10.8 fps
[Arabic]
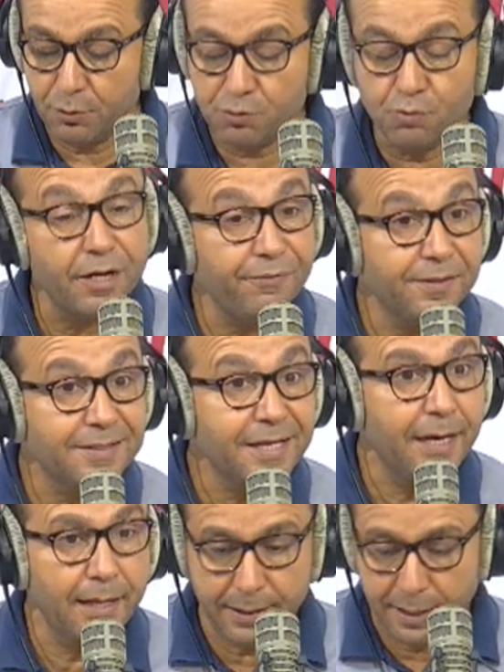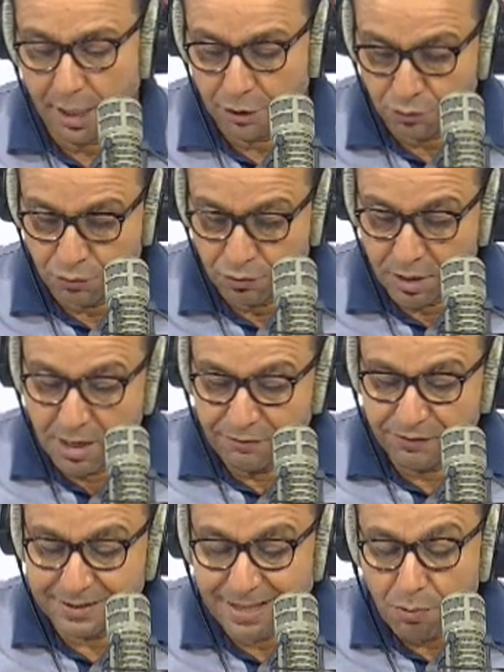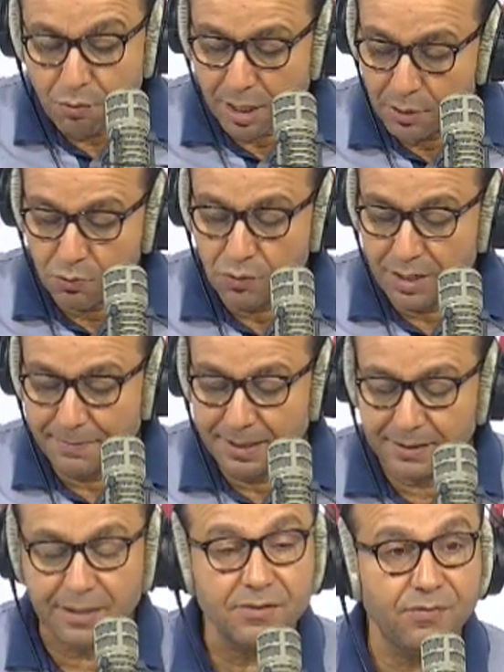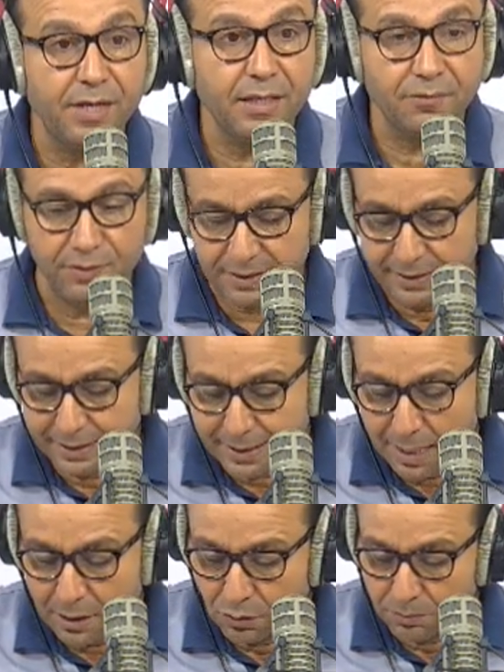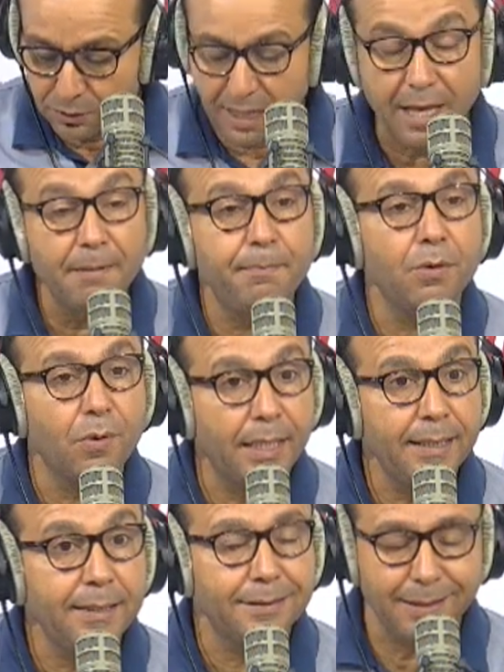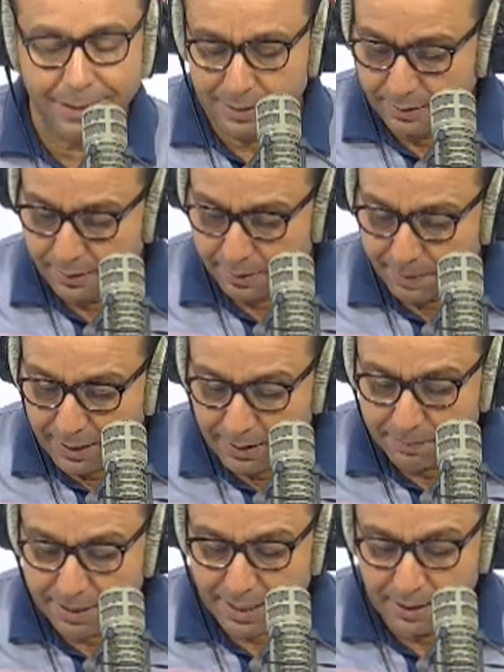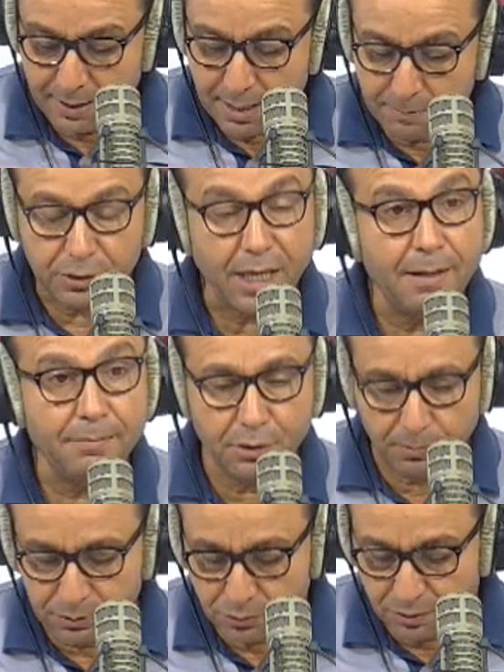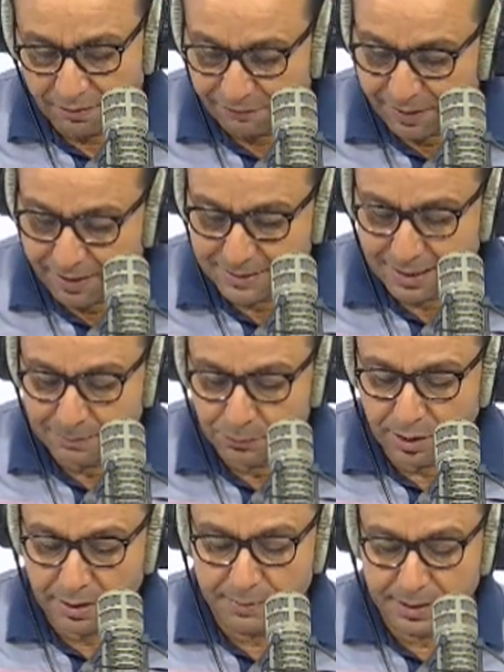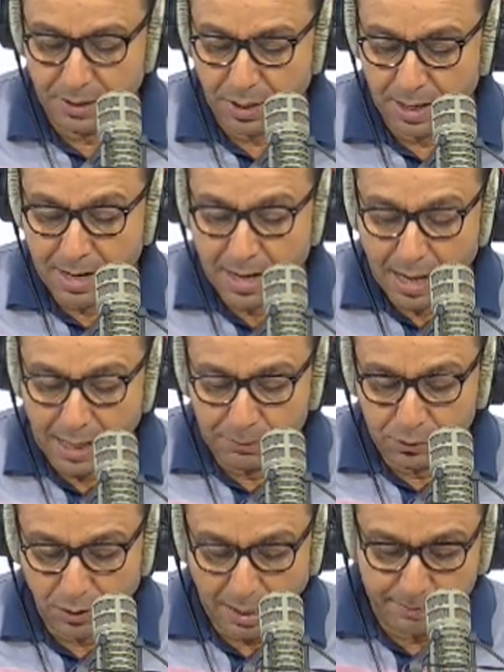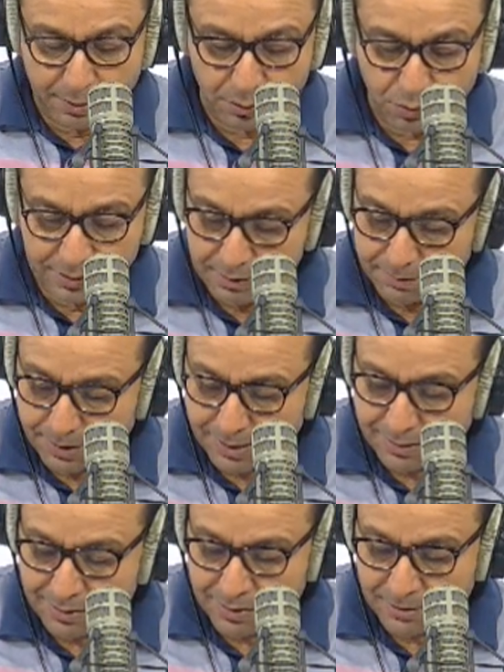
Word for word: منافس سهل لأنه في الدورة الأولى من التصفيات في السنغال هو المنتخب الوحيد اللي ربحنا البارح منتخب جنوب السودان فاز على منظمة الدورة المنتخب الرواندي بنتيجة